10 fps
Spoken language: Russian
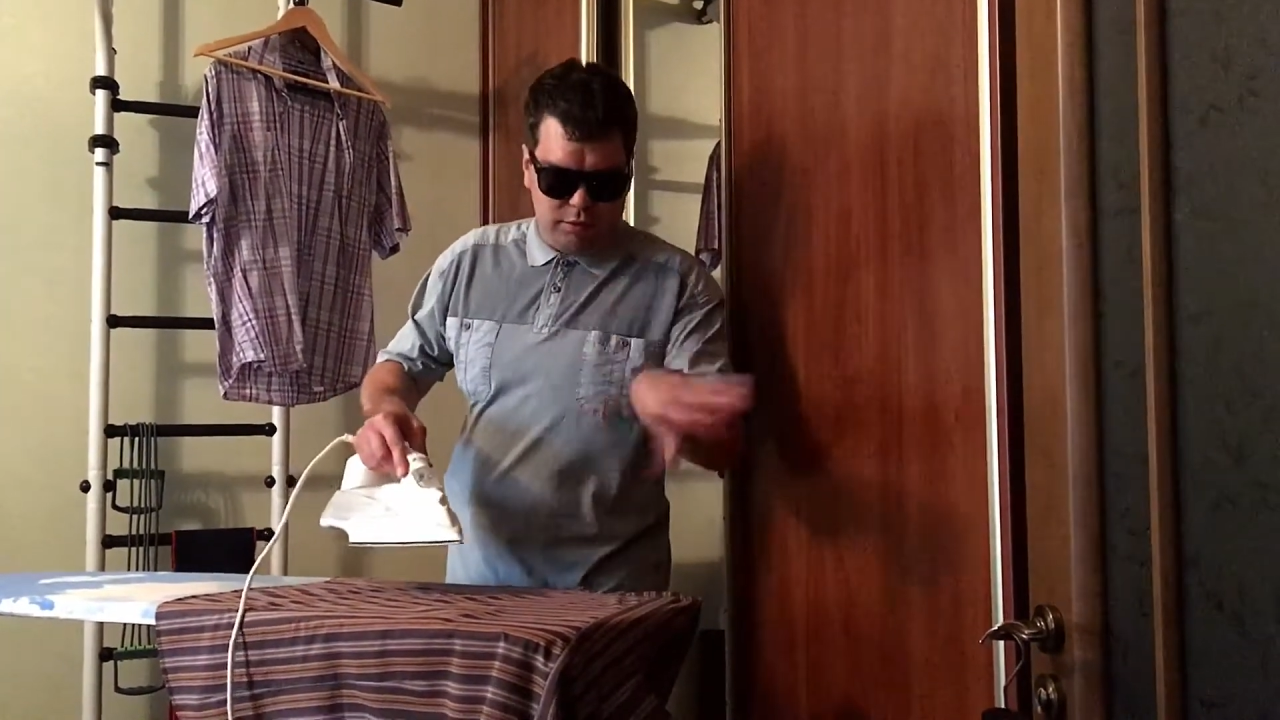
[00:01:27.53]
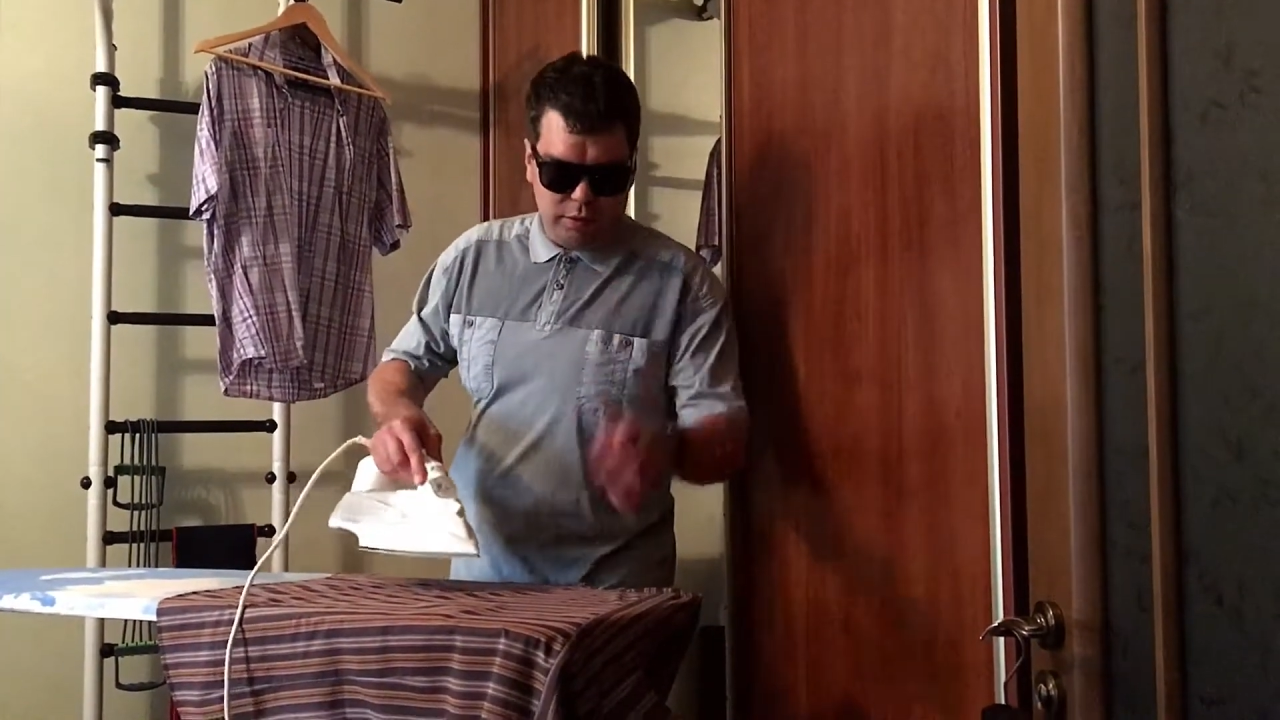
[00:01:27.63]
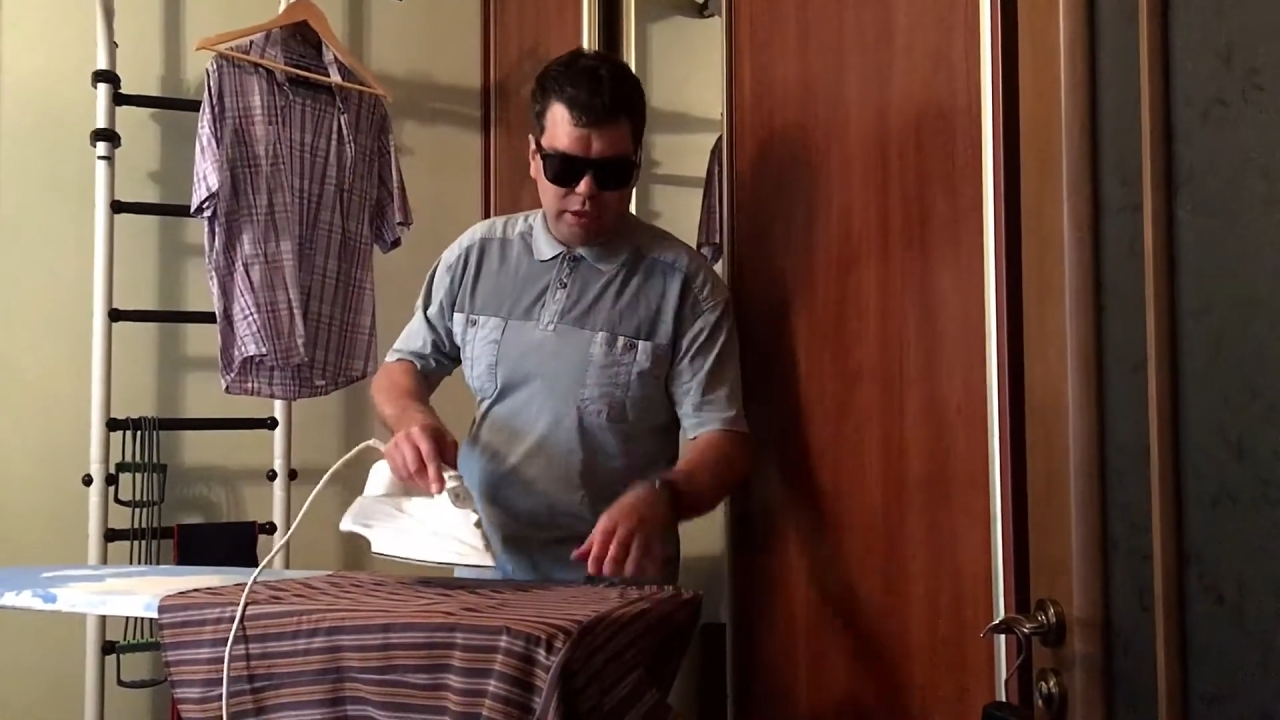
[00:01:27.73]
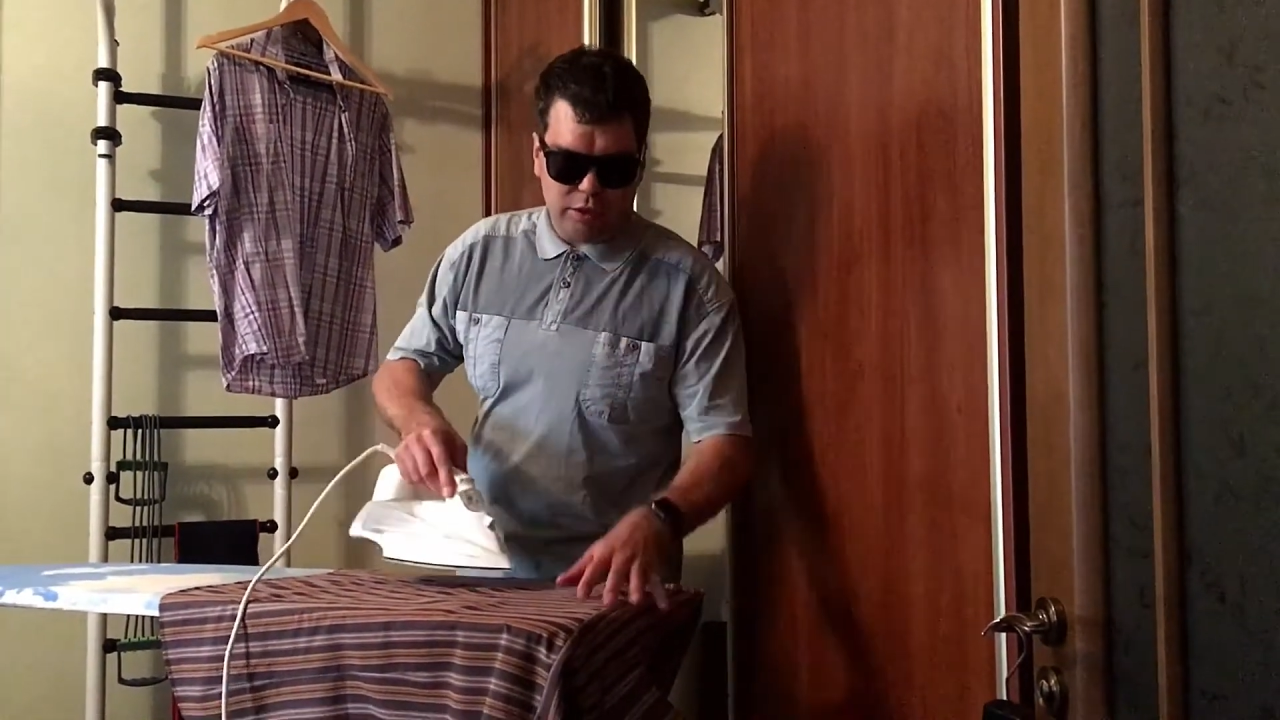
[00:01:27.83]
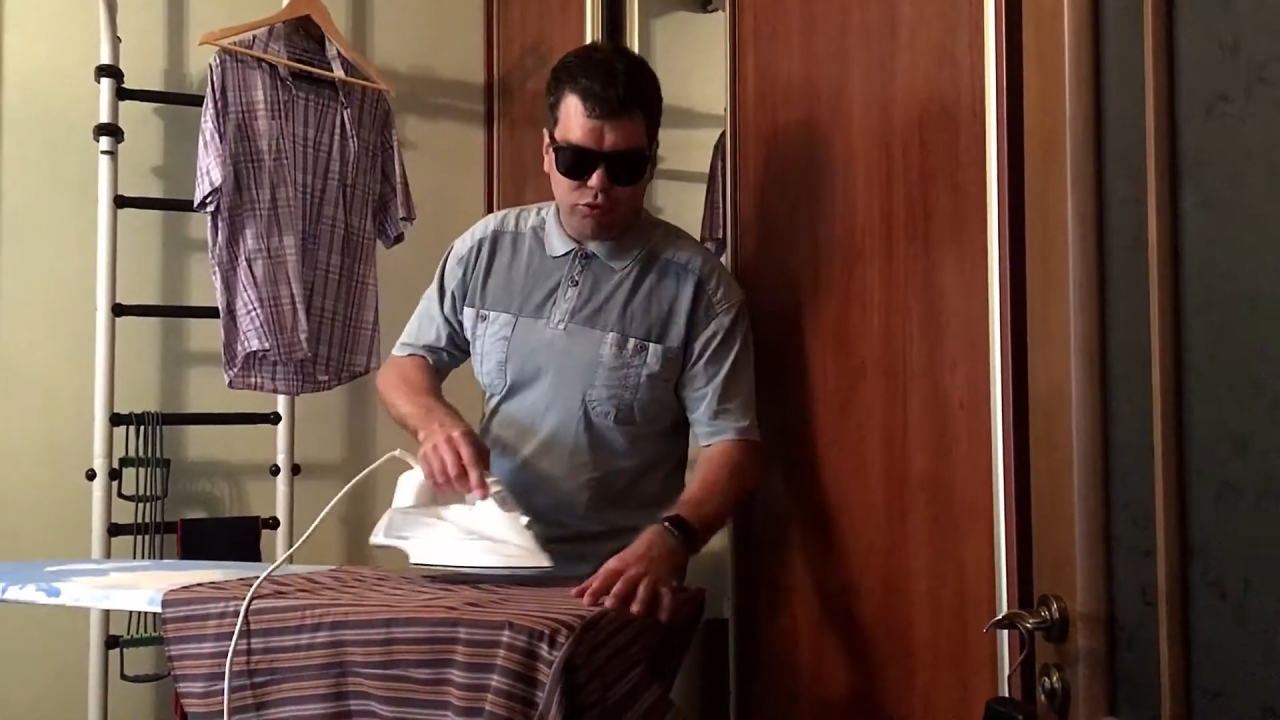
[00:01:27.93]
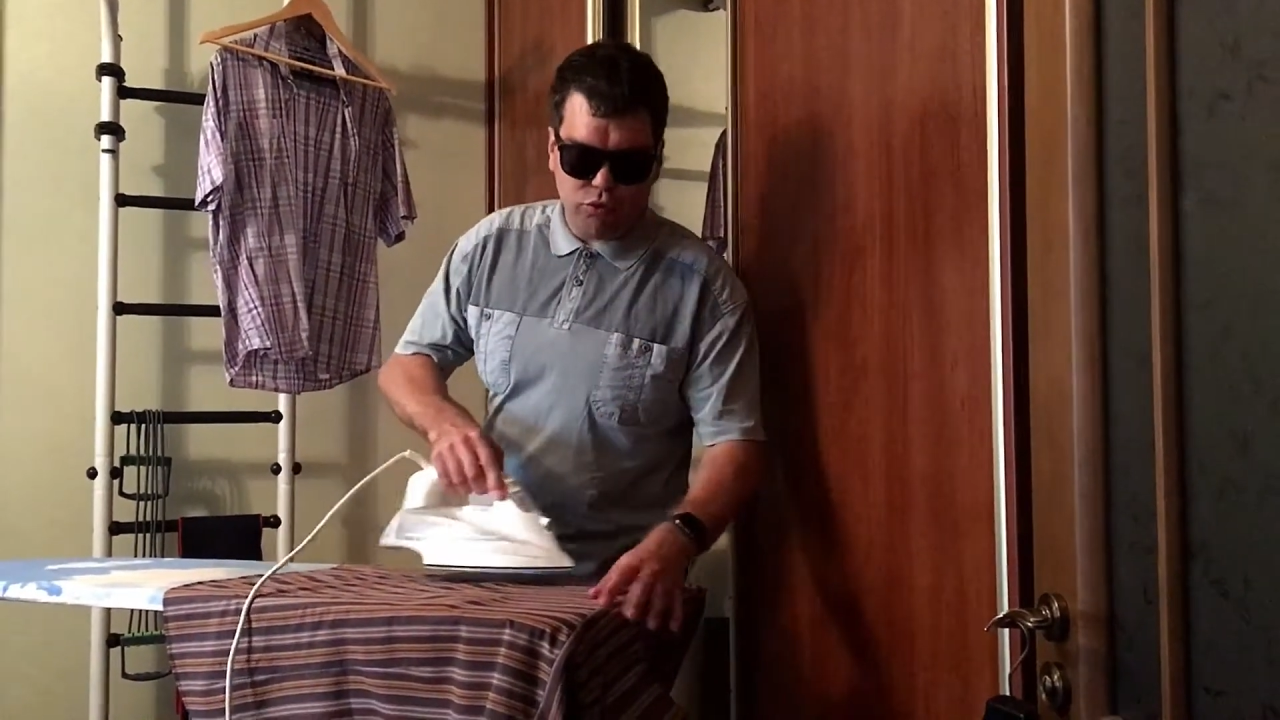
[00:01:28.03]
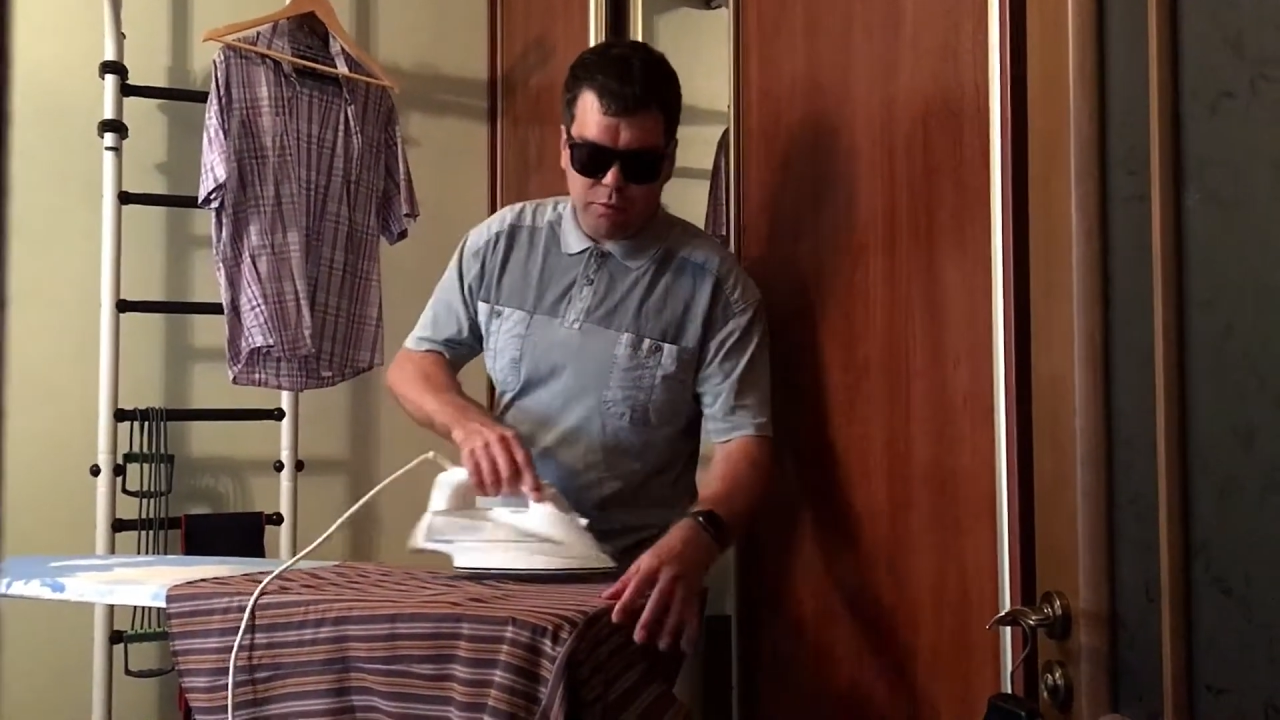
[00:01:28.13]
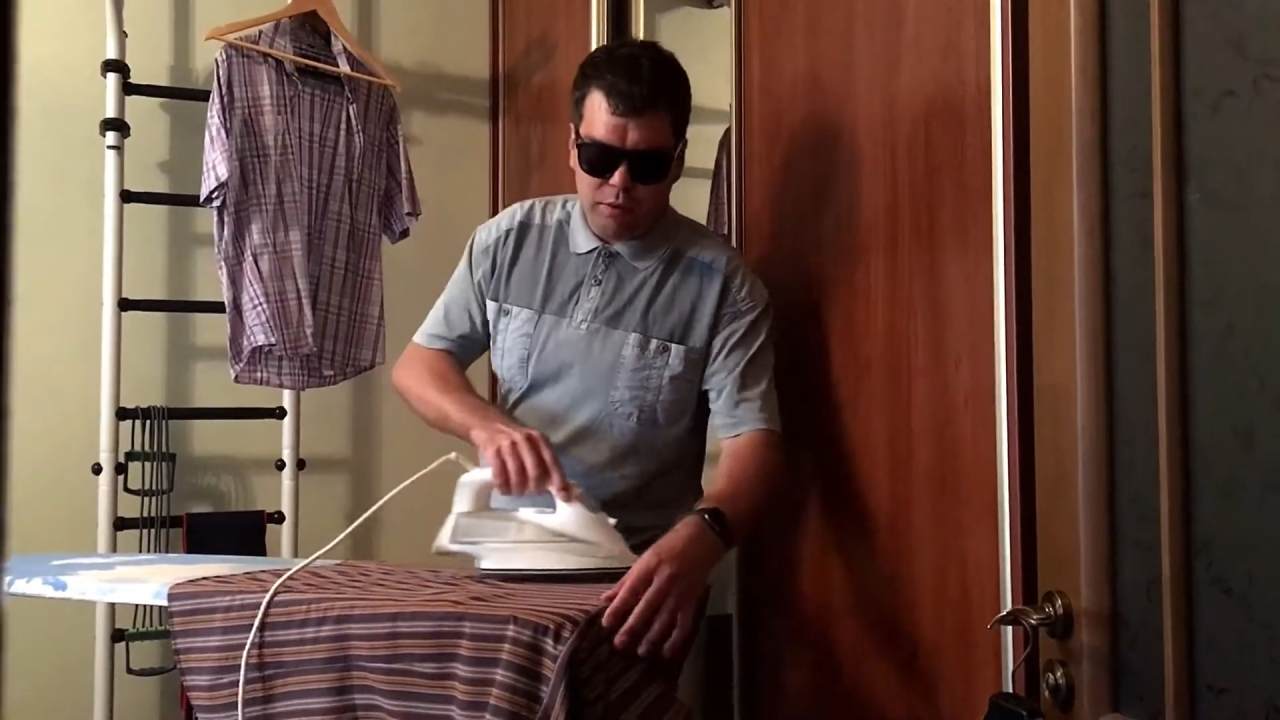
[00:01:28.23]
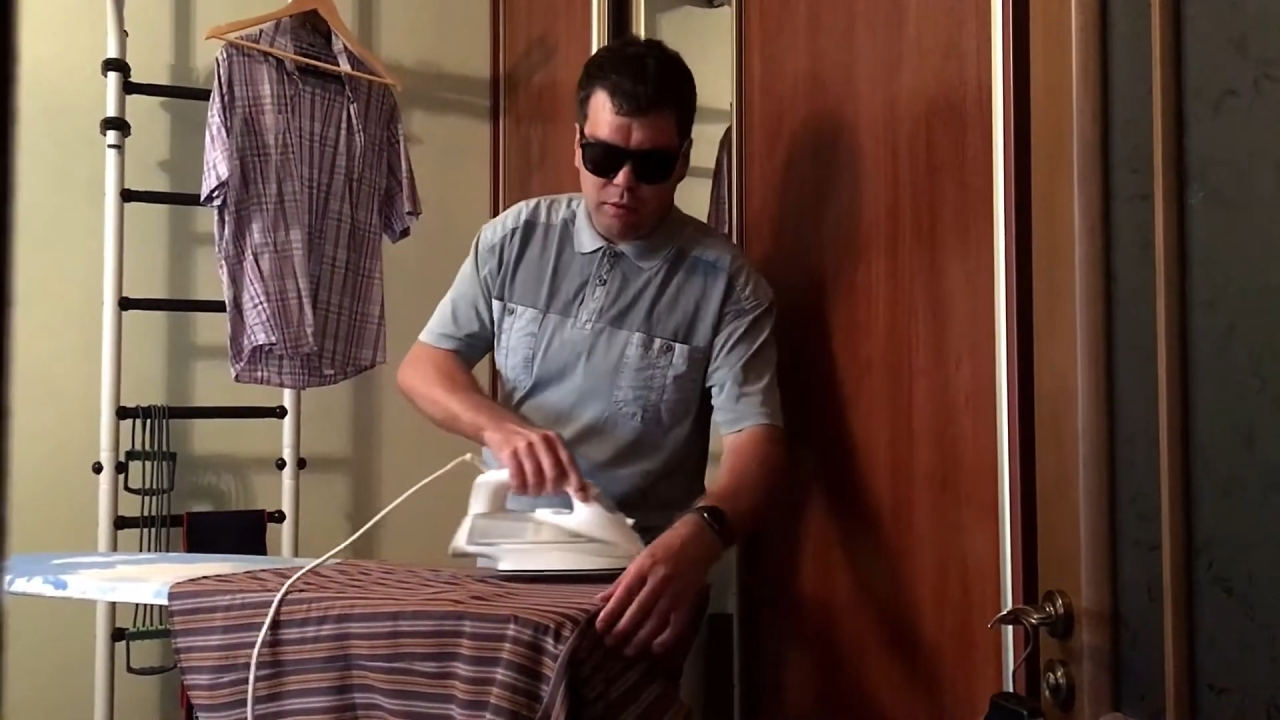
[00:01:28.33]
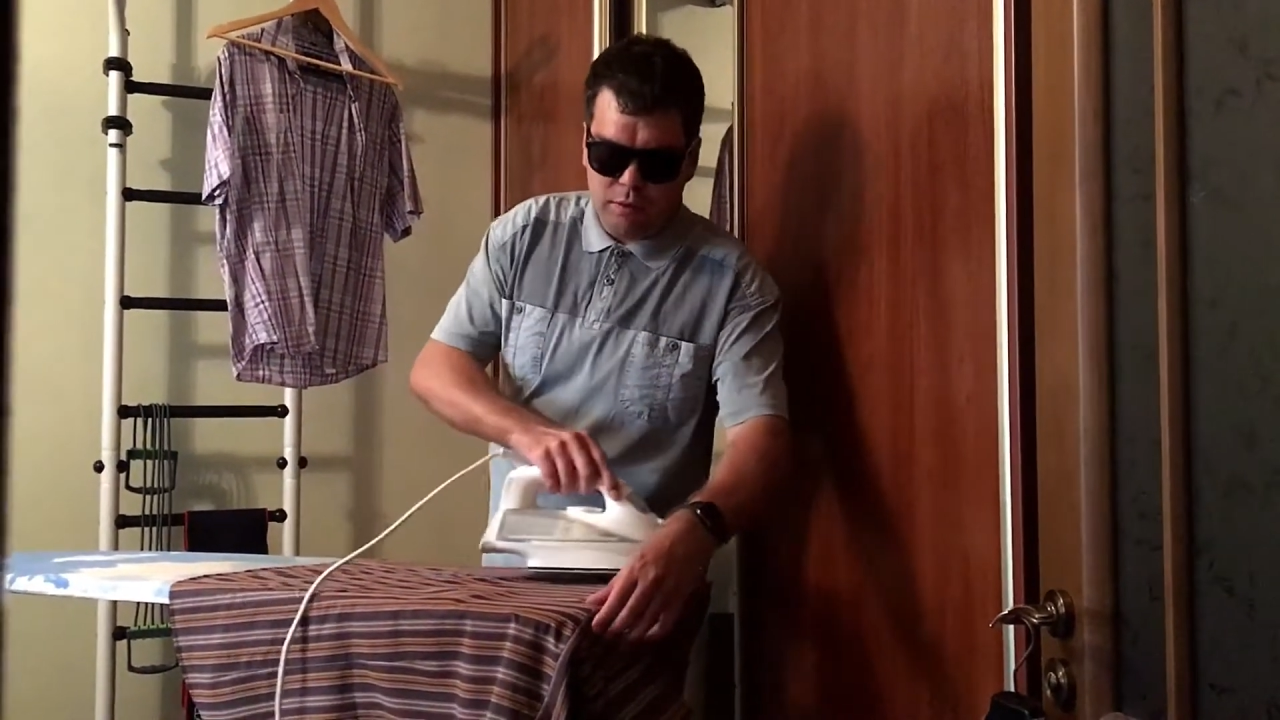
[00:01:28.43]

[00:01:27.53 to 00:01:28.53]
ножом,